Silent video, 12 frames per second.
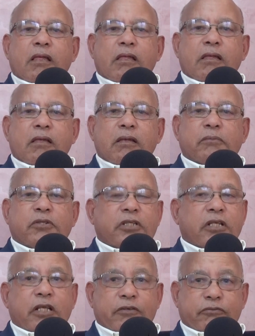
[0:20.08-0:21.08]
آه،
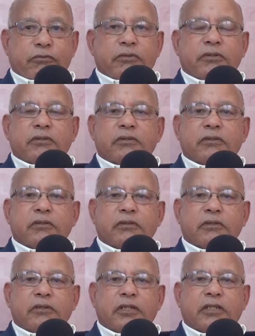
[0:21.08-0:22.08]
مشيت لأرفود
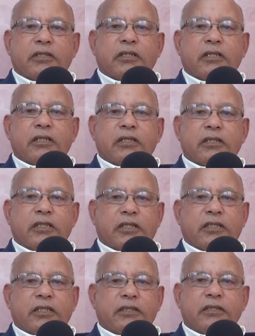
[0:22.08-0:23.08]
درت
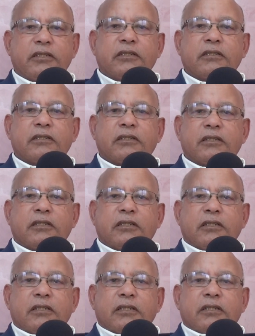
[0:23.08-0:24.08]
الإعدادي
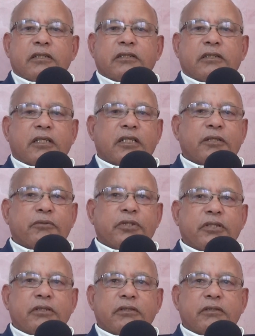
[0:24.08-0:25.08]

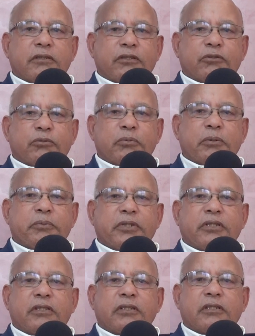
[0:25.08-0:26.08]
الثانوي درتو ما
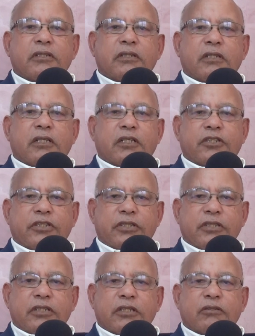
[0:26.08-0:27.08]
بين
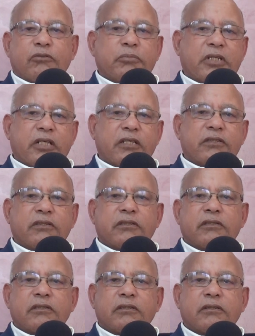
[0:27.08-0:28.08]
الراشدية ومكناس
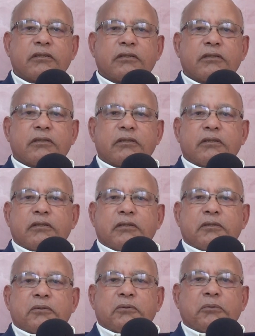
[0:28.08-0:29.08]

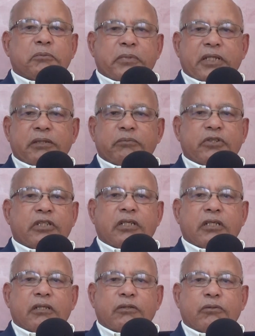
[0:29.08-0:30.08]
ومن بعد مشيت
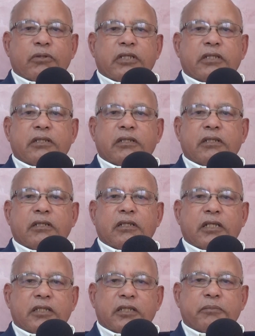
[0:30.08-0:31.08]
لكلية
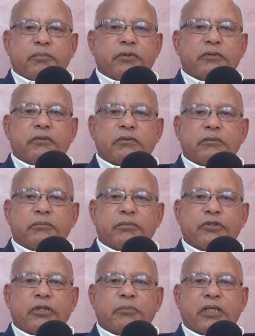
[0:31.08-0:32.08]
الآداب
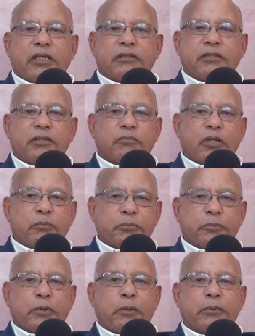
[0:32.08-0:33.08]
بجامعة سيدي محمد
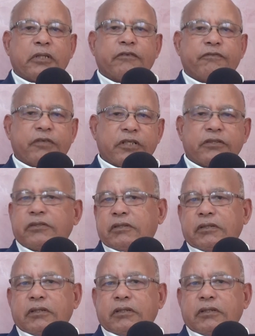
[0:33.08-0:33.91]
بن عبد الله فاس